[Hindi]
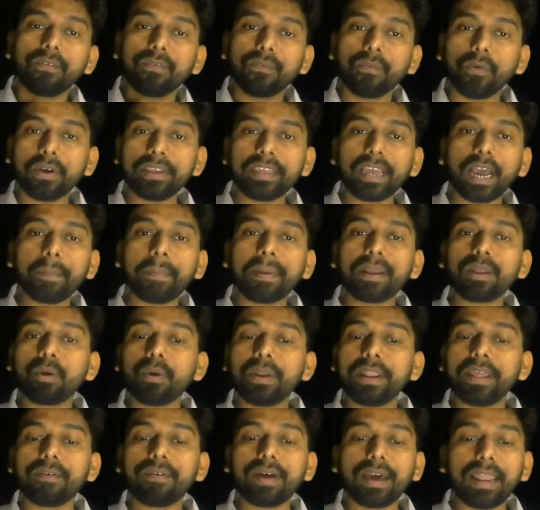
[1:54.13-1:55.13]
वो यहाँ पर
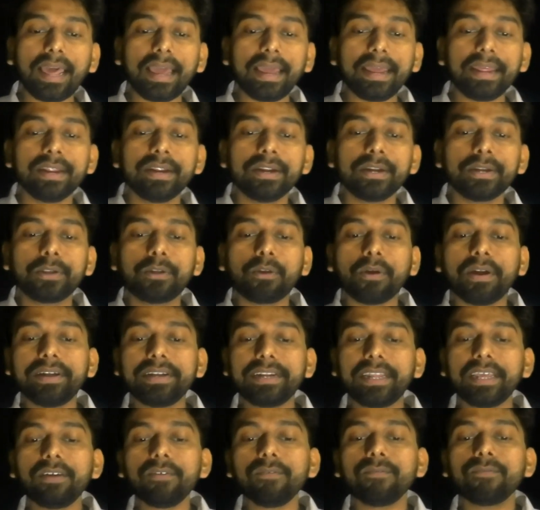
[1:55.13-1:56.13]
होने वाला है
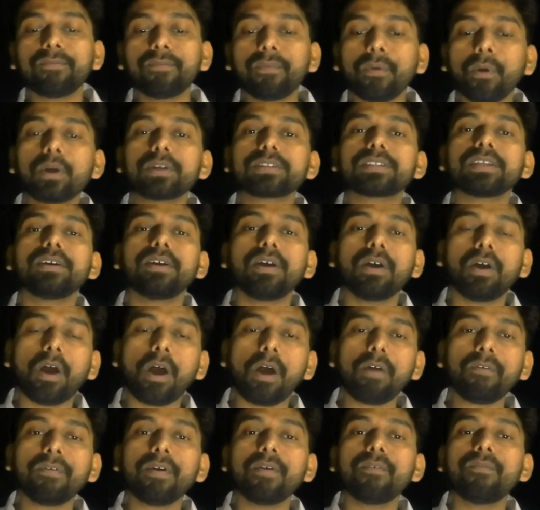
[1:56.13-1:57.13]
ट्वेंटी
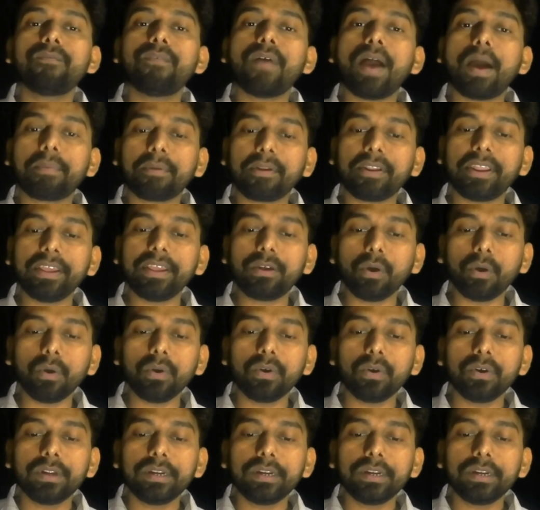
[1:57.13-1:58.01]
ऑफ फेबर को